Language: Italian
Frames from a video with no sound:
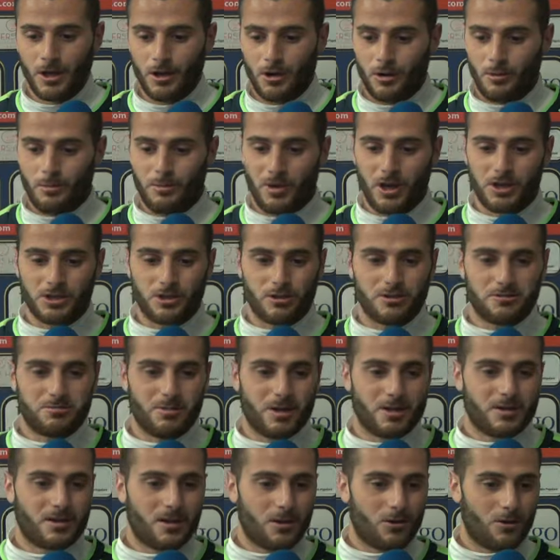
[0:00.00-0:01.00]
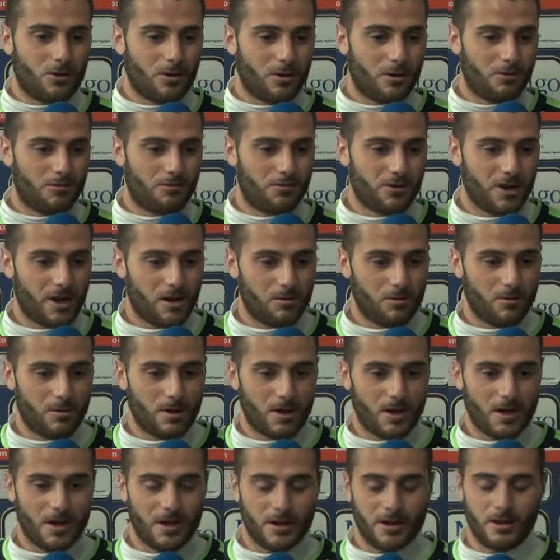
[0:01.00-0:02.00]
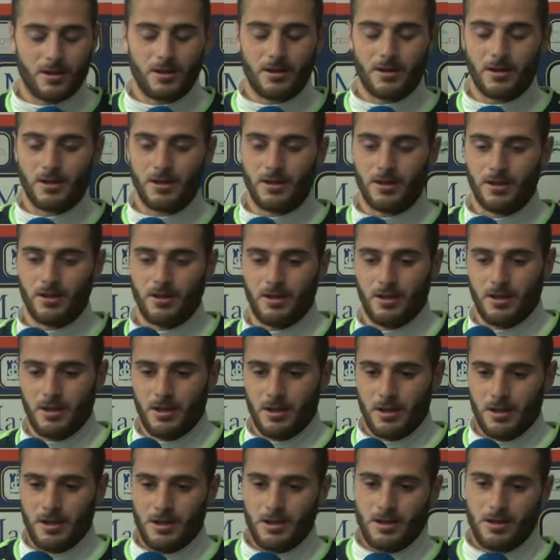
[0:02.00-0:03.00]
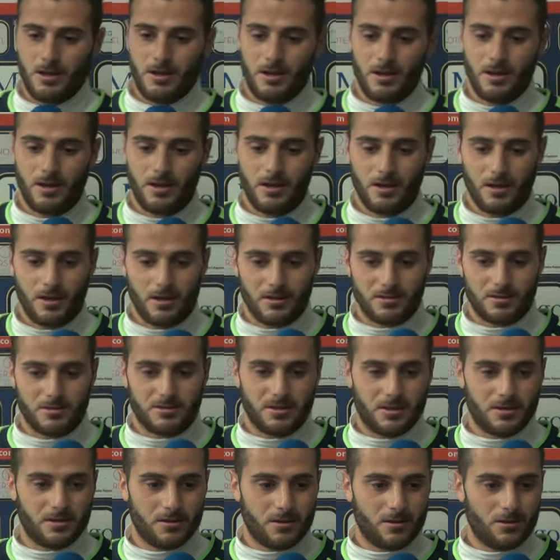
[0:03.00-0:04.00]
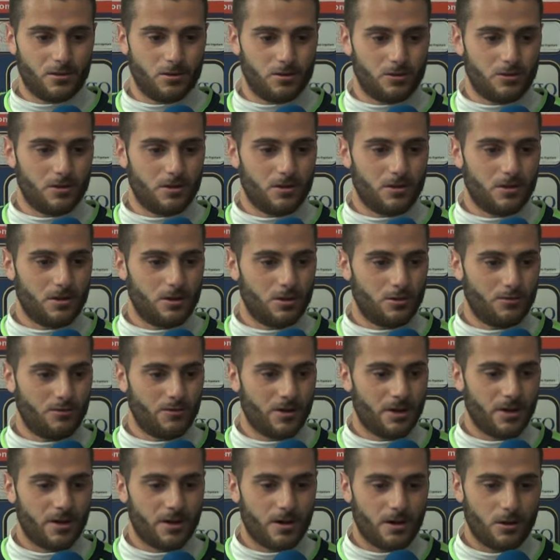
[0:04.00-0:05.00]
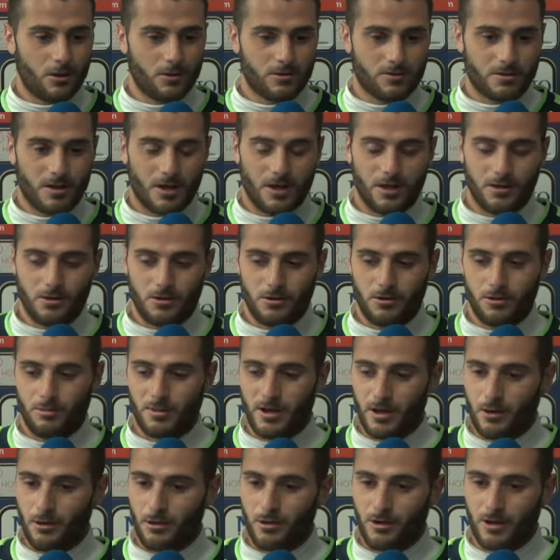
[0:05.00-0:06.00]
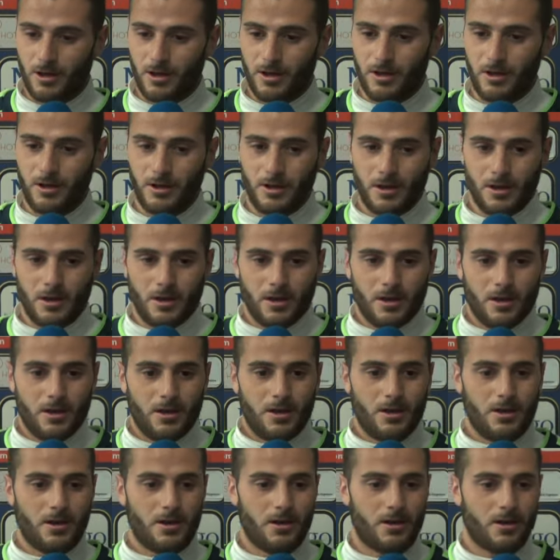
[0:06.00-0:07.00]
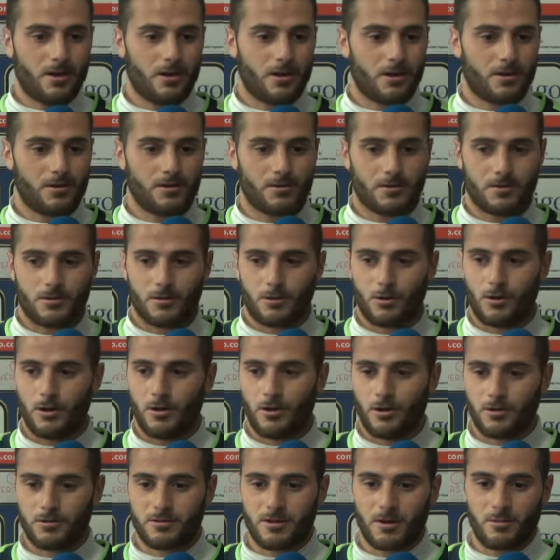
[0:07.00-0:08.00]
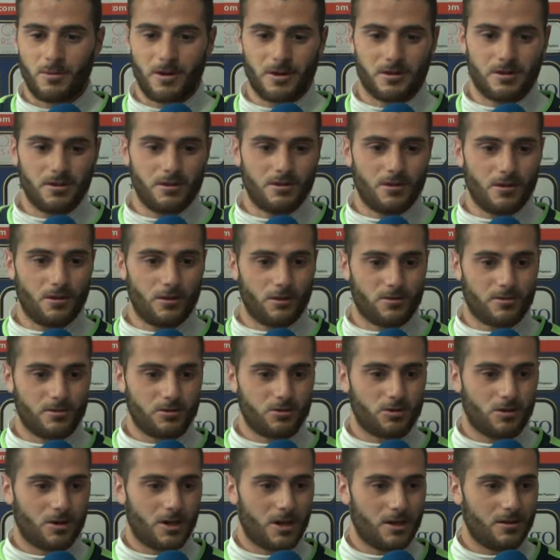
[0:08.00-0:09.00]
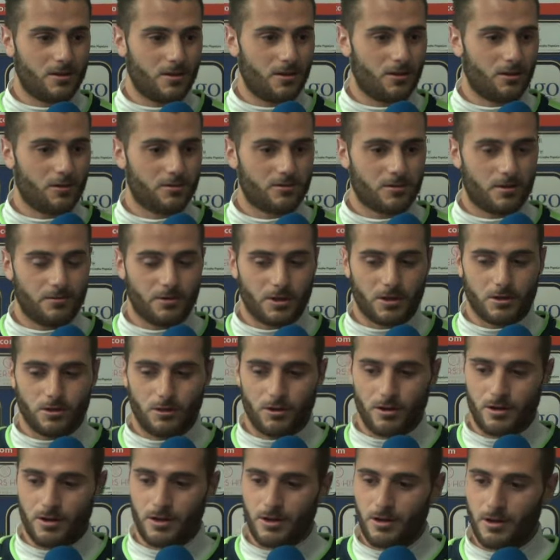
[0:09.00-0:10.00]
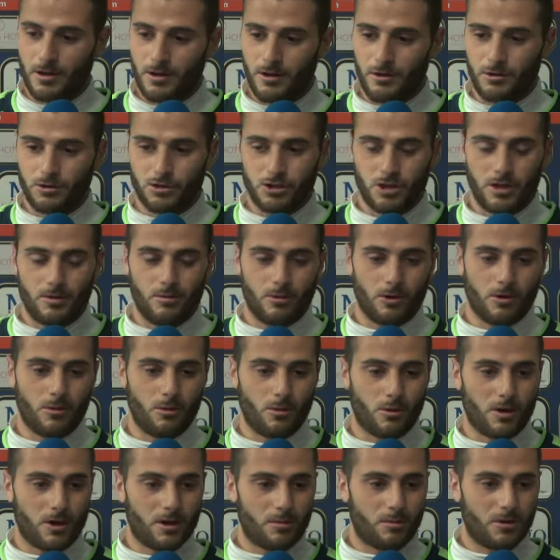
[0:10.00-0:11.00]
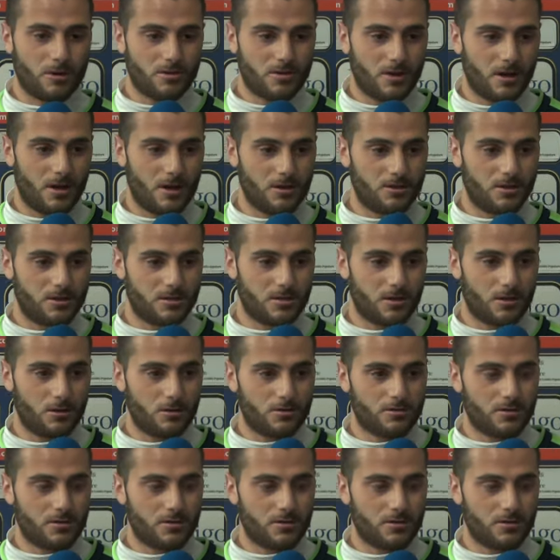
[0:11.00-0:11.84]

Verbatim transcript: non piace lo spettacolo che offriamo, magari eh, si sente di non, non, venire allo stadio. Io mi auguro che eh, con le nostre partite, le nostre giocate, le nostre vittorie riusciremo comunque a riportare la gente allo